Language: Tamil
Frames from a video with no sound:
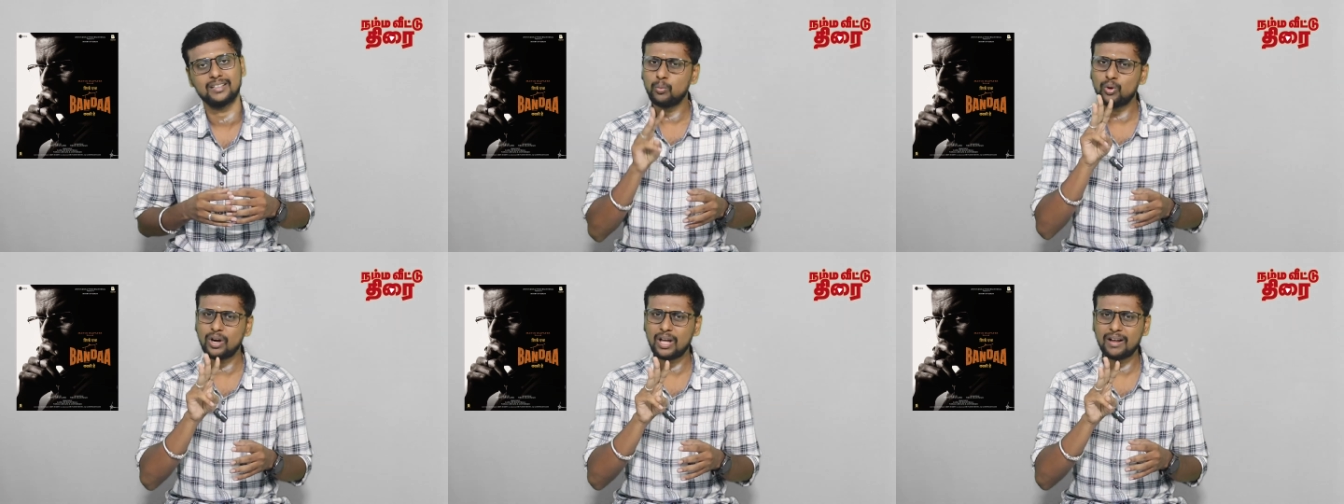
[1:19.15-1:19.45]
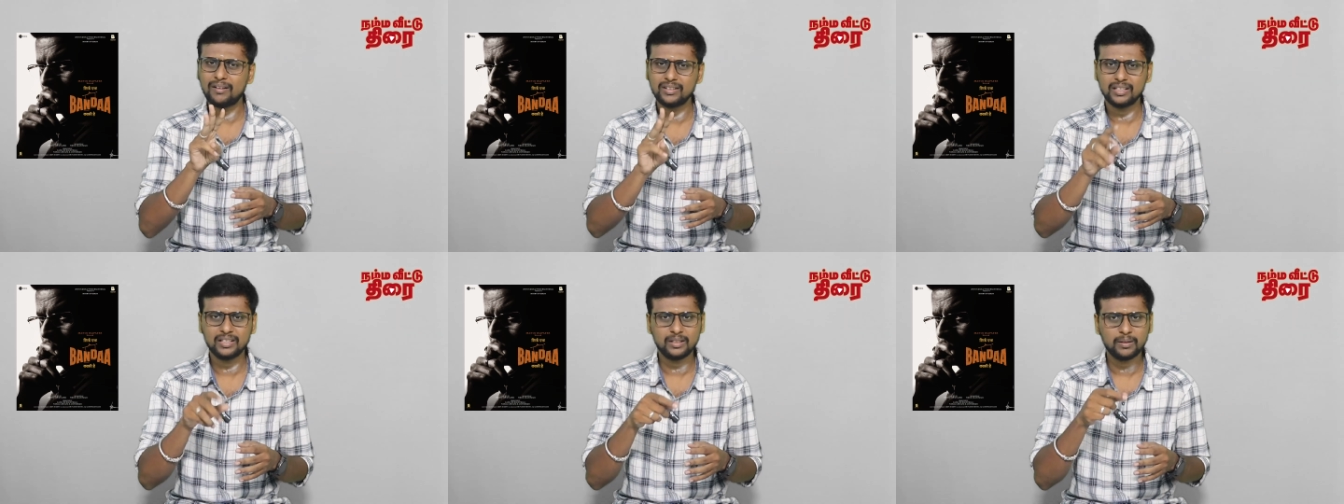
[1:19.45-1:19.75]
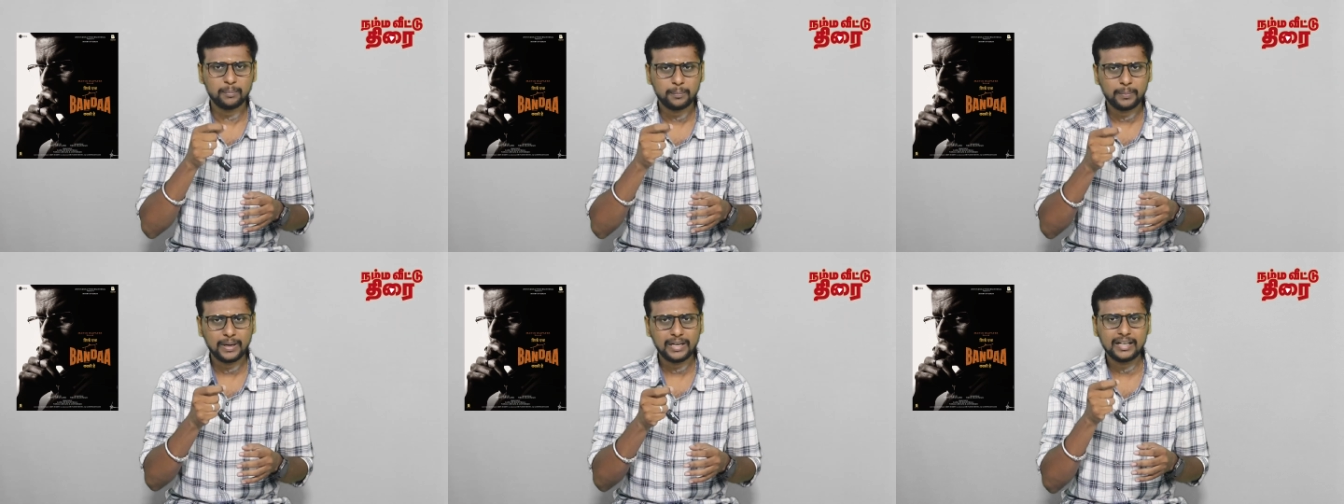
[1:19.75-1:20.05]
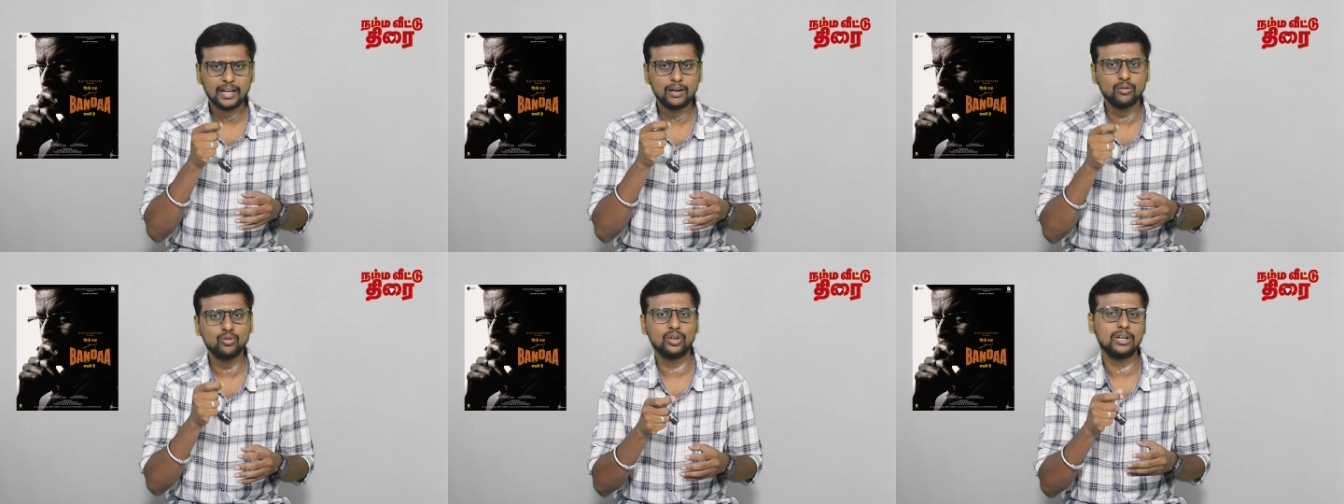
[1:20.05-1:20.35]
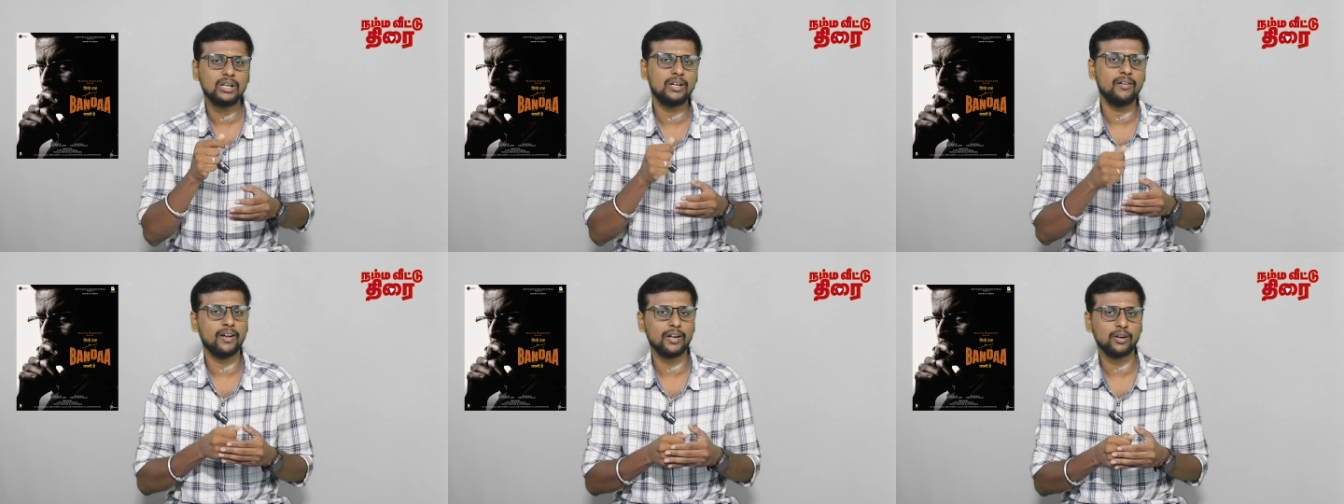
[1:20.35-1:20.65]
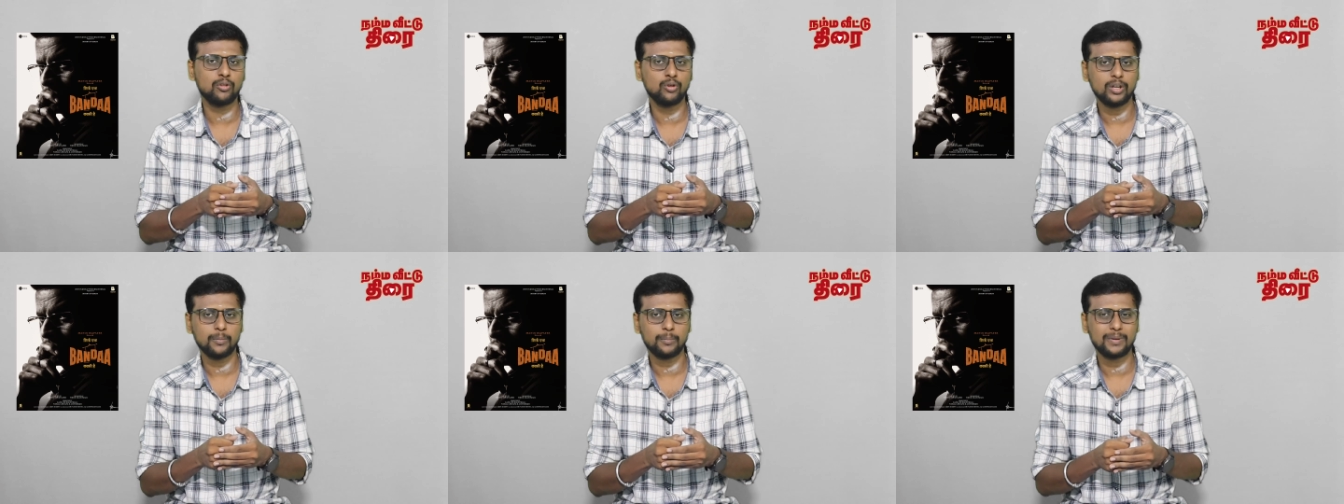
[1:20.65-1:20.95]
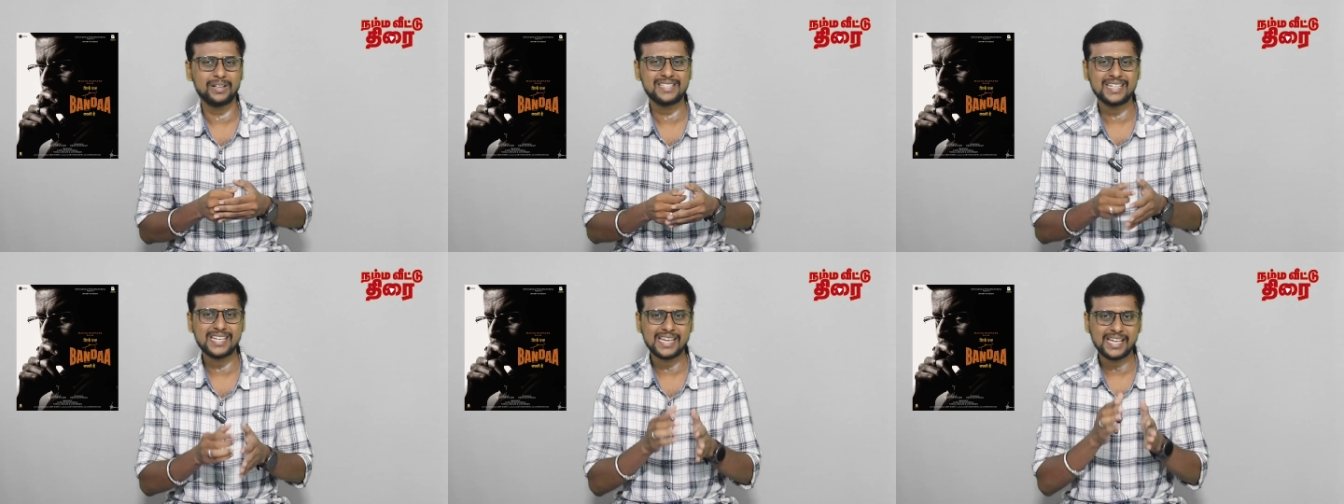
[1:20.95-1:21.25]
மூணாவது பெண்கள் உங்களுக்கு வரக்கூடிய
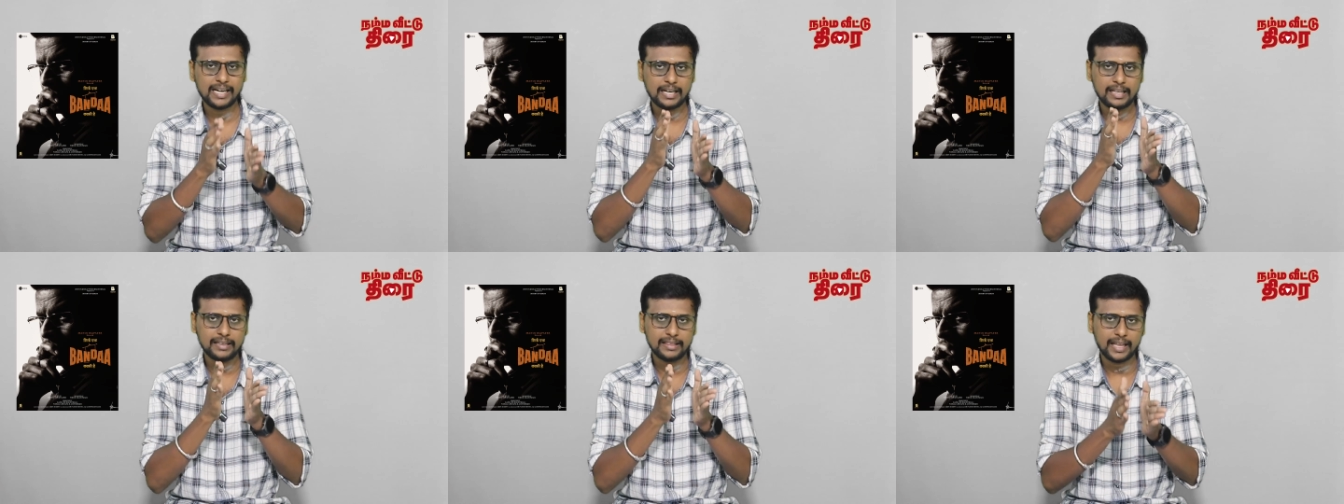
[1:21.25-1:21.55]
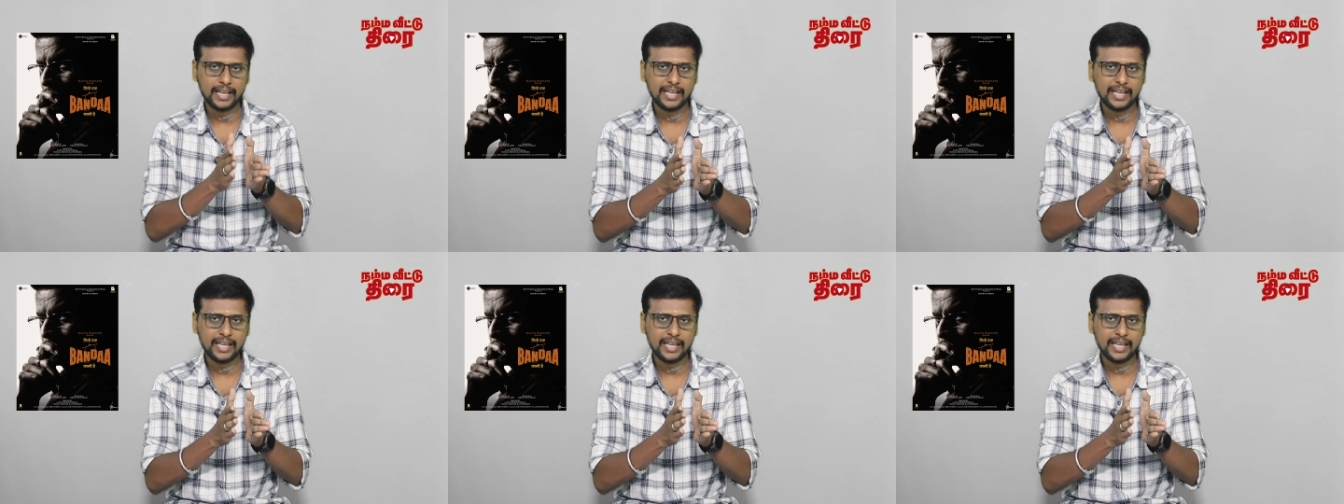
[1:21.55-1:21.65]
பிரச்சனைகளை